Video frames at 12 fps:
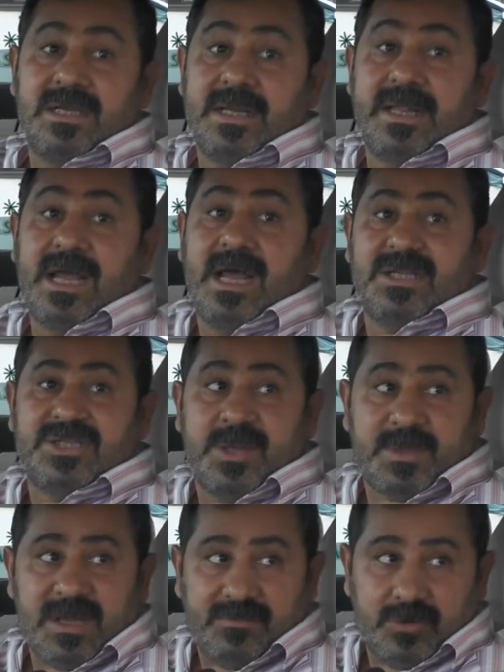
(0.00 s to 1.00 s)
yani ha
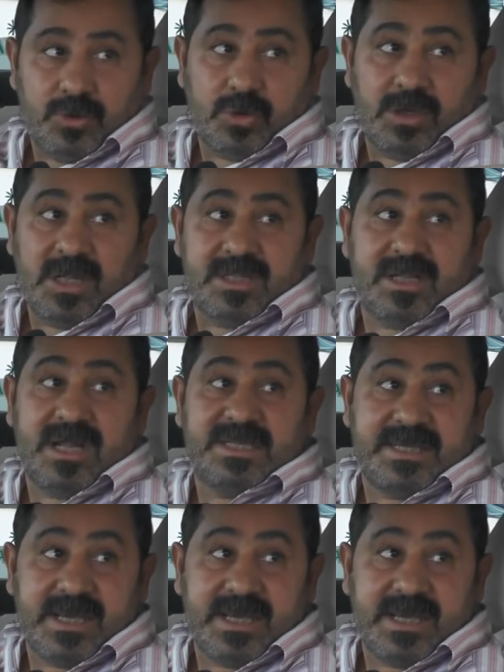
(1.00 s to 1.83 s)
cep telefonu kullandın ha